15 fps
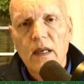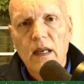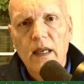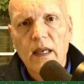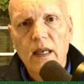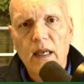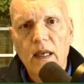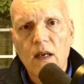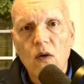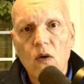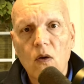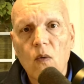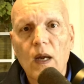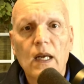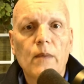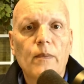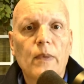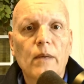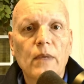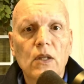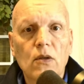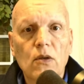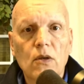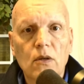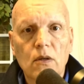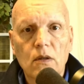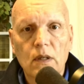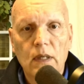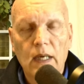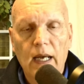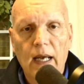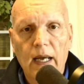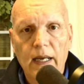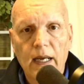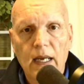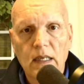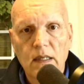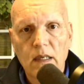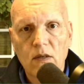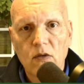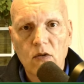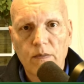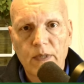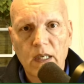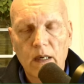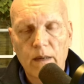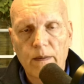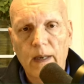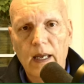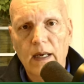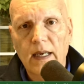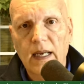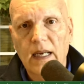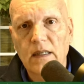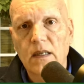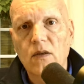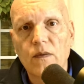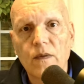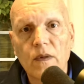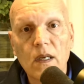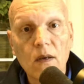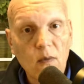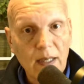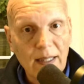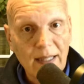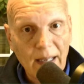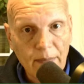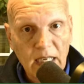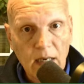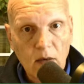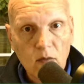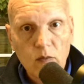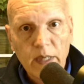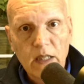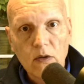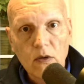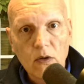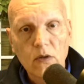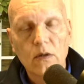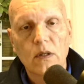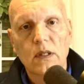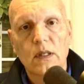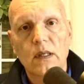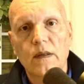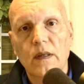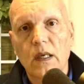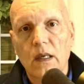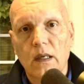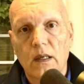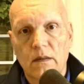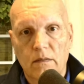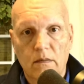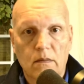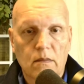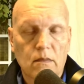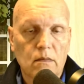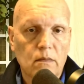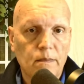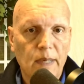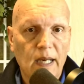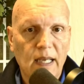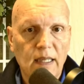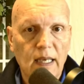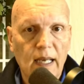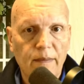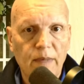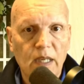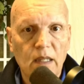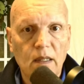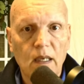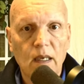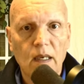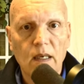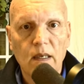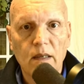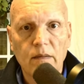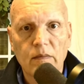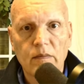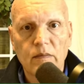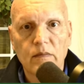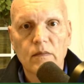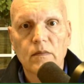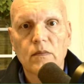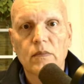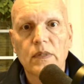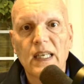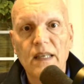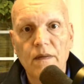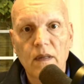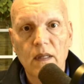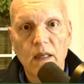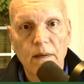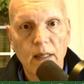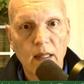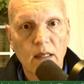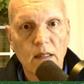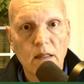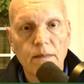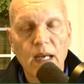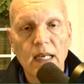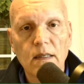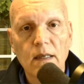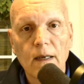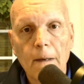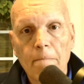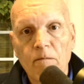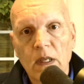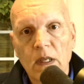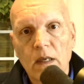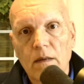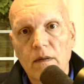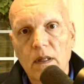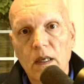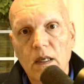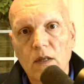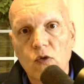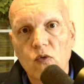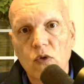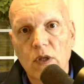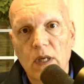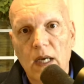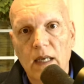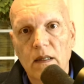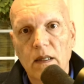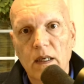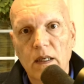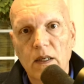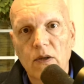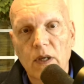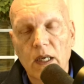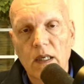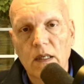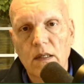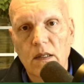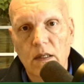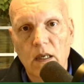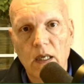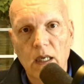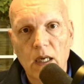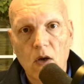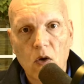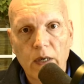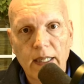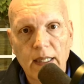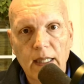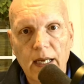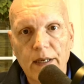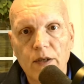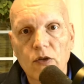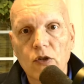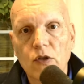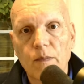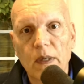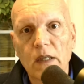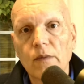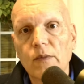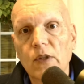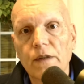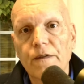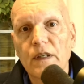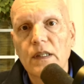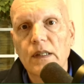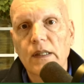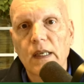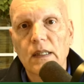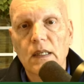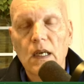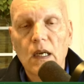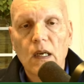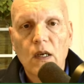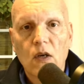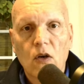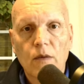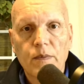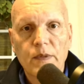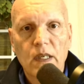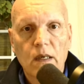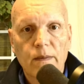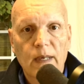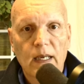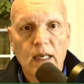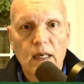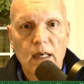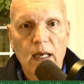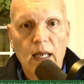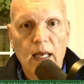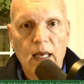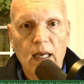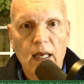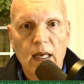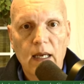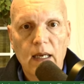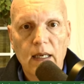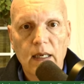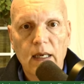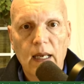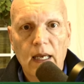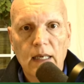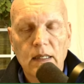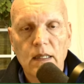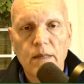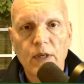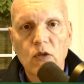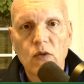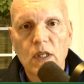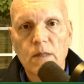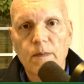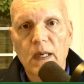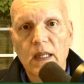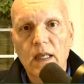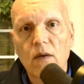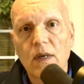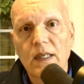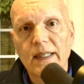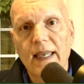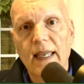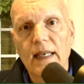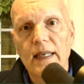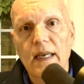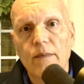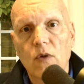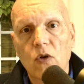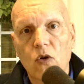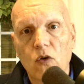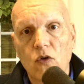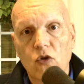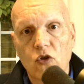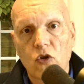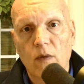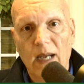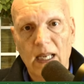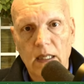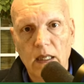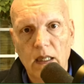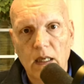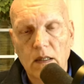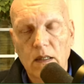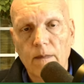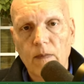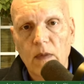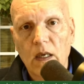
eh, lo cual le permitió a Nassens observar casi con 50.000 aumentos, es decir, prácticamente 15 veces más de sus anteriores y coetáneos pleomorfistas, observar las diminutas partículas que él llamó somátides.